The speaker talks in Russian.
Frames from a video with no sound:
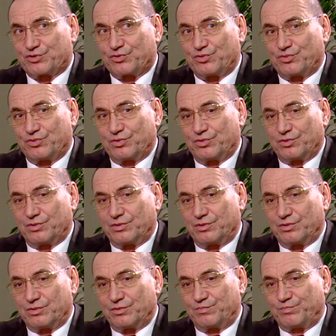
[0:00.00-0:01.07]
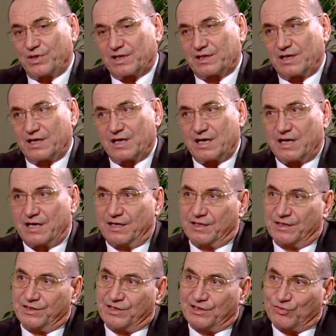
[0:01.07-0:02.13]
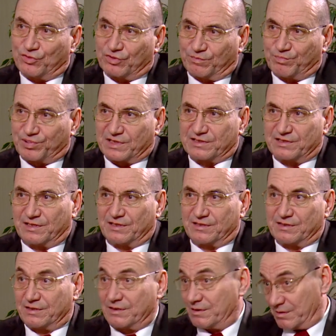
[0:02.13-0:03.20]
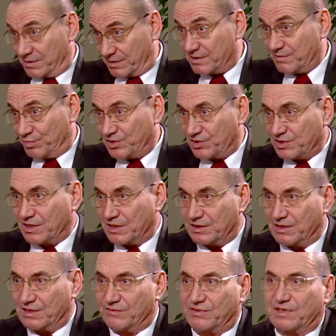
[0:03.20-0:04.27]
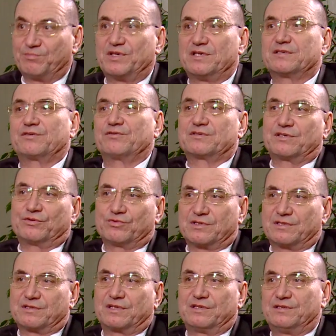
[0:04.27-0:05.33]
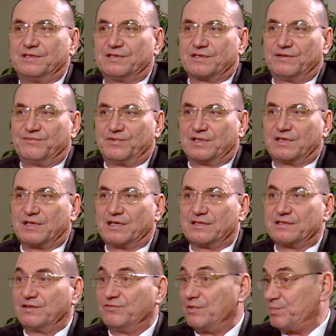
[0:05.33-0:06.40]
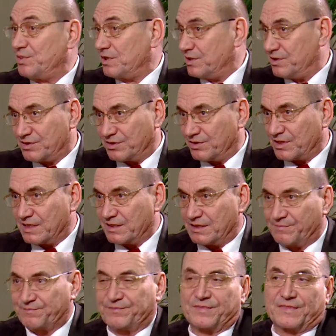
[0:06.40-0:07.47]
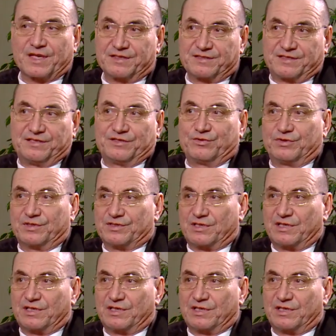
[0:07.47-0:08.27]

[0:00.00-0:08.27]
что э, пока идет процесс э, сближения Европейского Союза с Российской Федерацией, вопреки желаниям Соединенных